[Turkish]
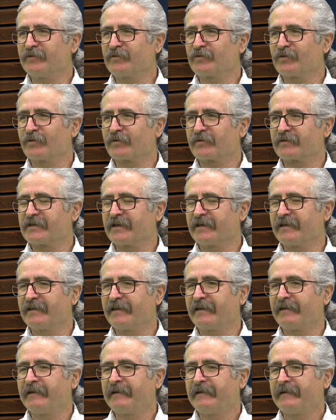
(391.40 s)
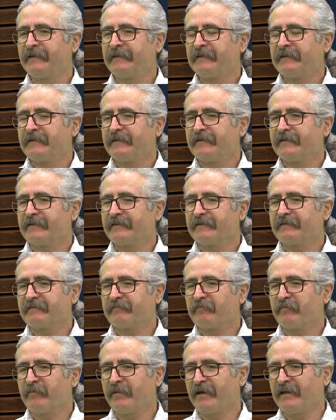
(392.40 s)
birçok şeyde ee,
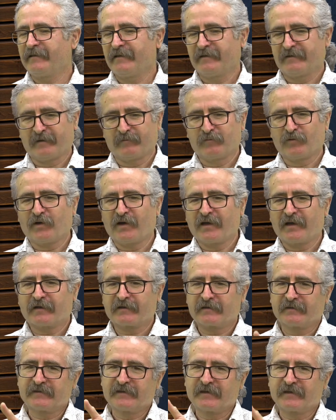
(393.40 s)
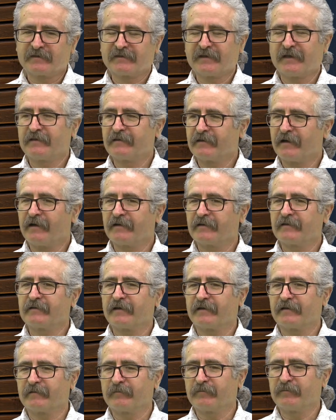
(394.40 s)
ben de tabii o ayak izleri sen daha iyi
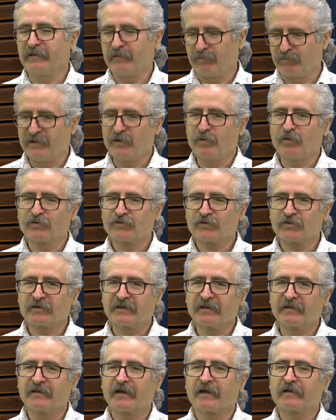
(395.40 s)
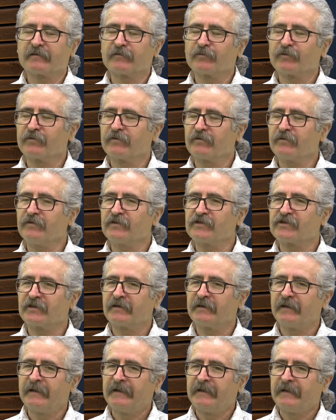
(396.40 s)
tan biliyorsun yıllardır evet. yürüdüğün
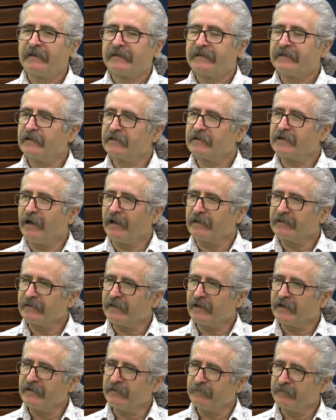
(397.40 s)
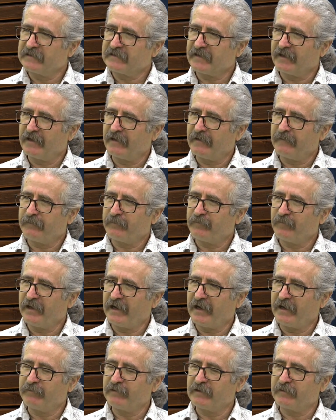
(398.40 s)
için. Yılkı atlarını mesela evet.
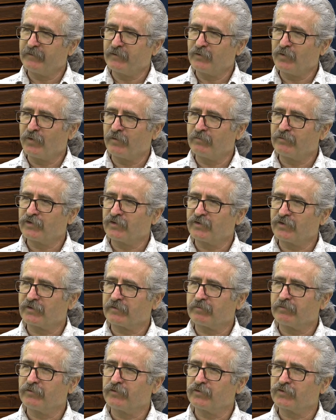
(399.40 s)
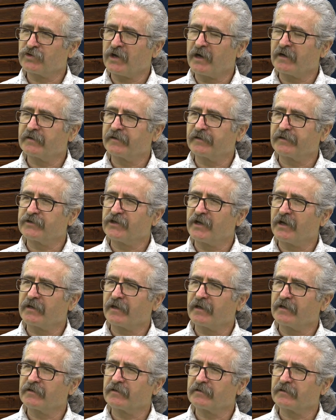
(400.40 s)
beraber bir görmüştük. Evet. Bu Çankırı
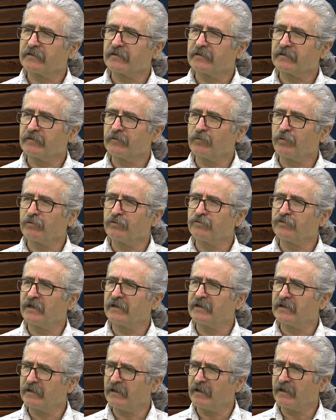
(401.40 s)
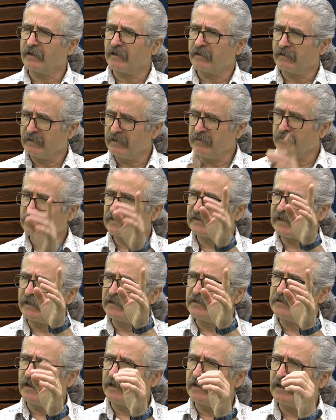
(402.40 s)
Çerkeş yolu üzerinde değil Orada, mi?
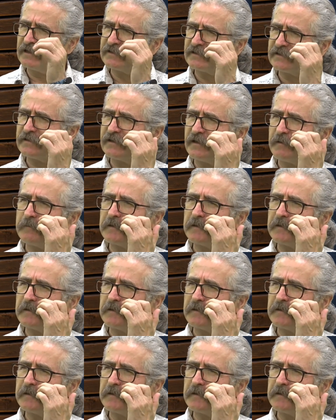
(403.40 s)
Salın Yaylası'nda